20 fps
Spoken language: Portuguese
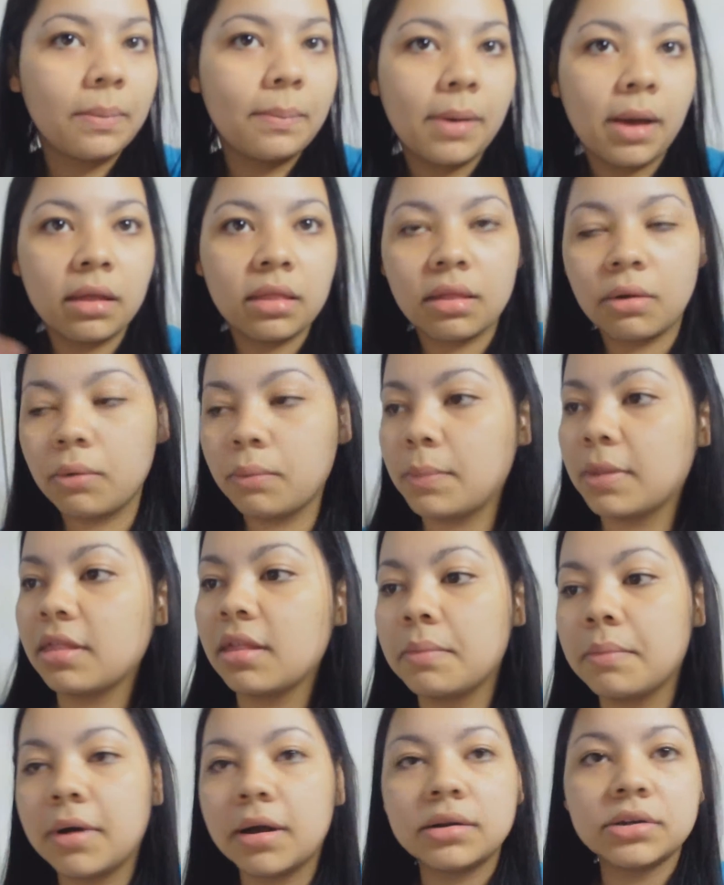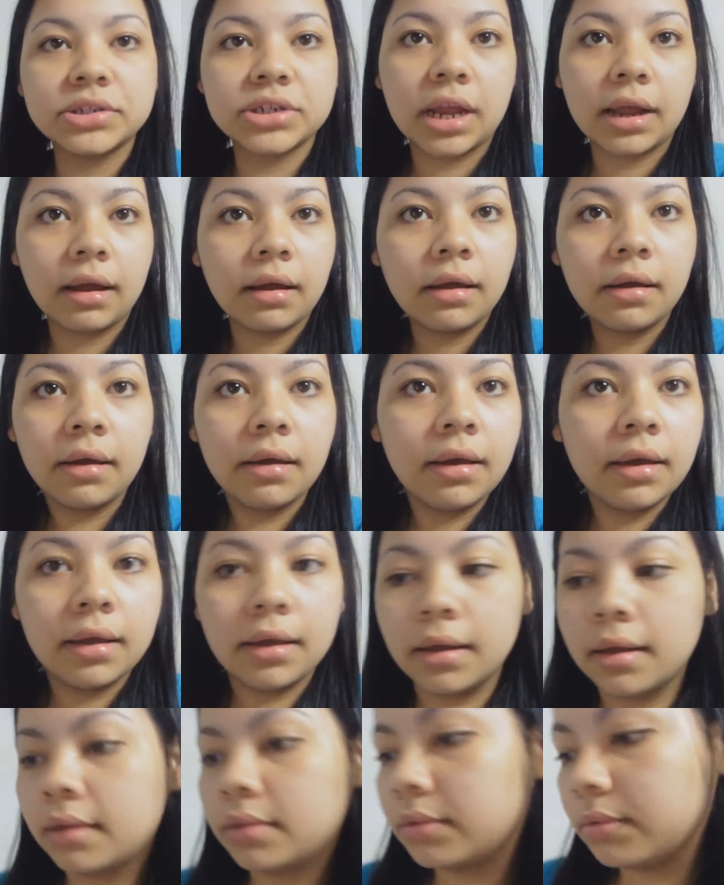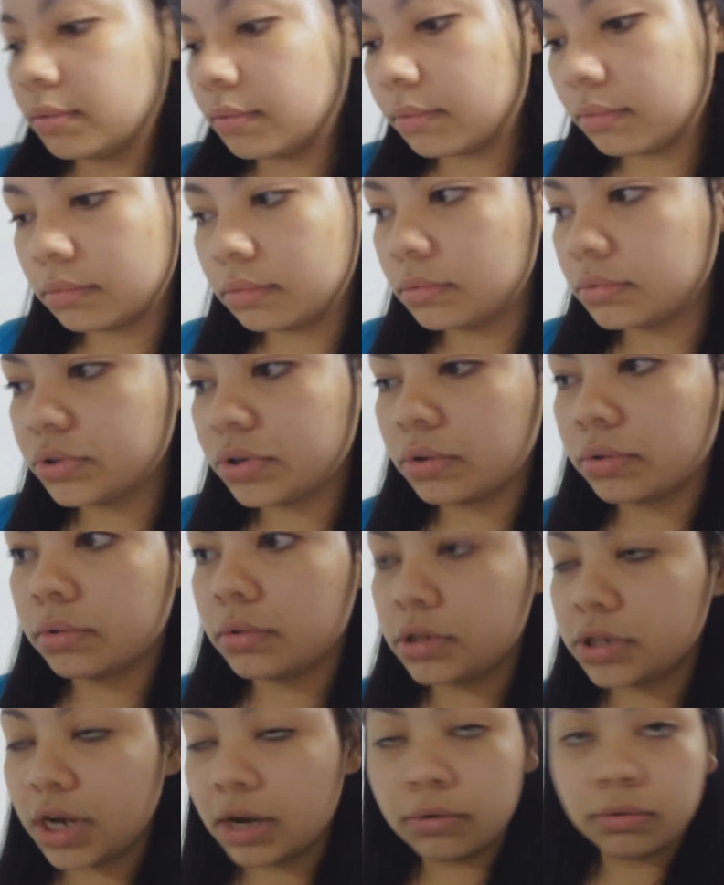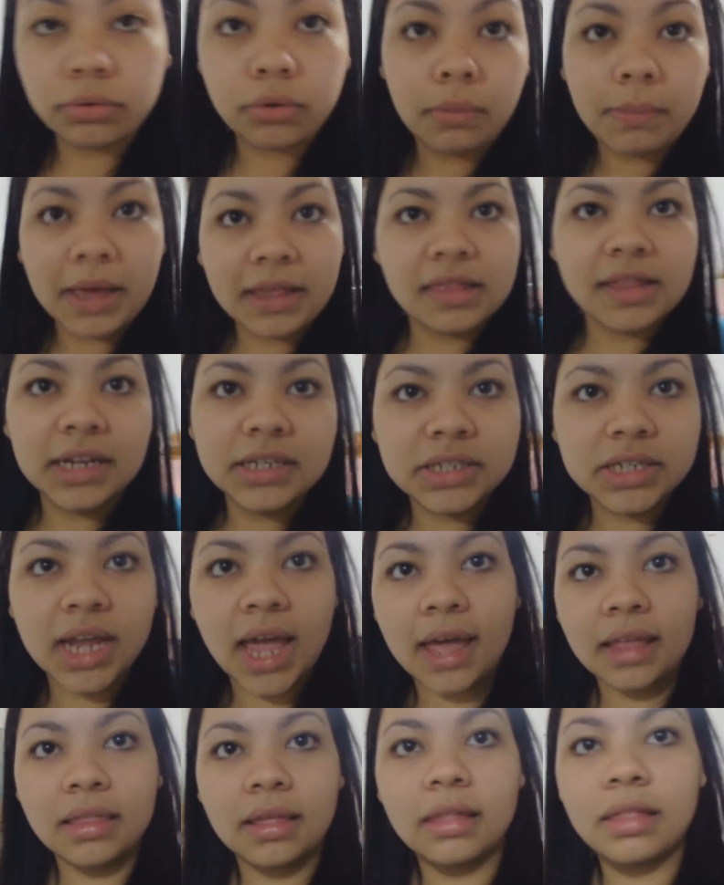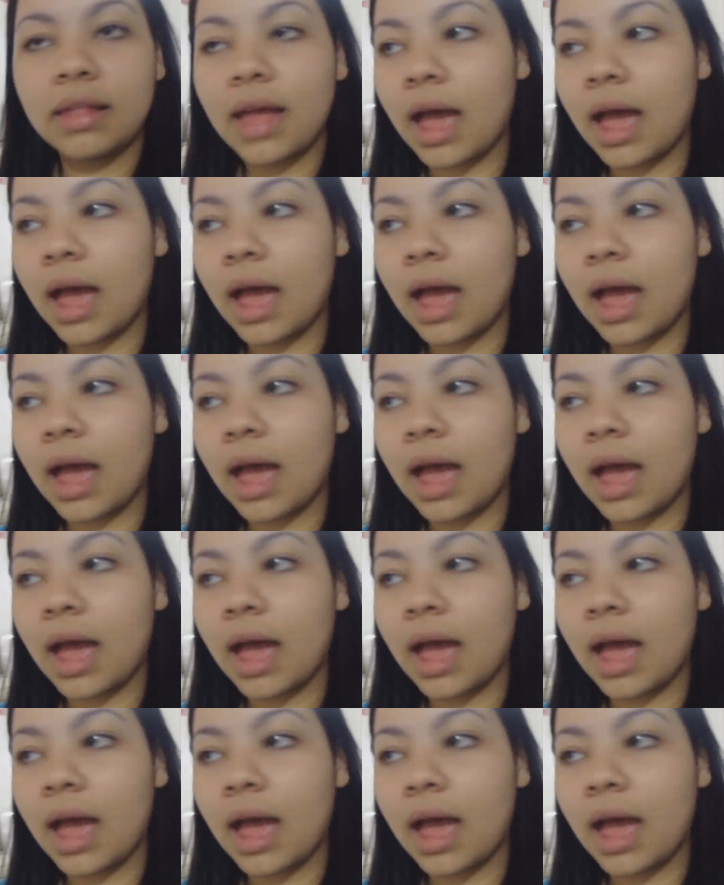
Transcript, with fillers: ó, passou uma semana já não, não, já não tô mais na dieta,